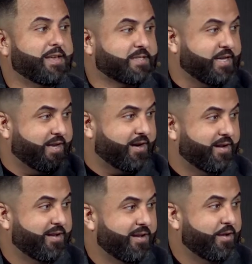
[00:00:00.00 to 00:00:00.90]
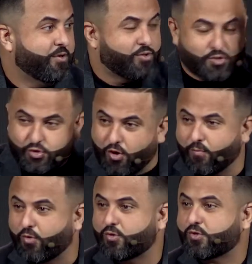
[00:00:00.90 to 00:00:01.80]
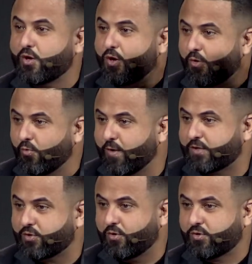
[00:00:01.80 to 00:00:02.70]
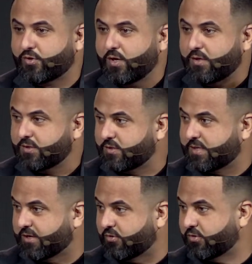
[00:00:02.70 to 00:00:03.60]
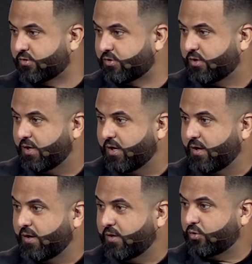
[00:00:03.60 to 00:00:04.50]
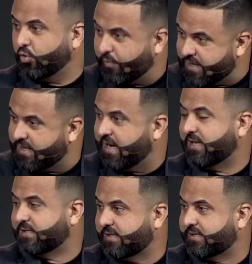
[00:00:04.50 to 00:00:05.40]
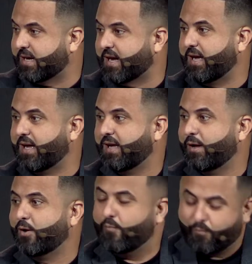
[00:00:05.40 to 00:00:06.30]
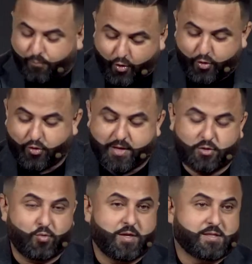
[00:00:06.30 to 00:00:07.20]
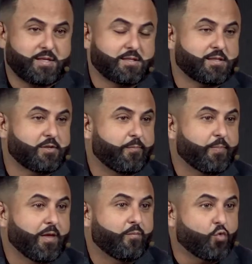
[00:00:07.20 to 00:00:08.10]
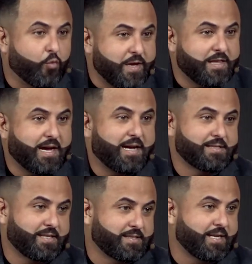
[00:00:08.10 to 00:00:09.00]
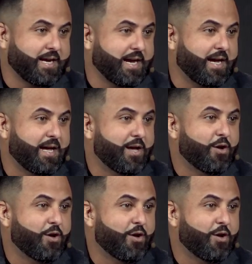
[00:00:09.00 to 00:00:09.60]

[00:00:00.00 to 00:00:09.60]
decir, somos huesos secos. Tu vida se seca por lo que tú dices. Tu vida se seca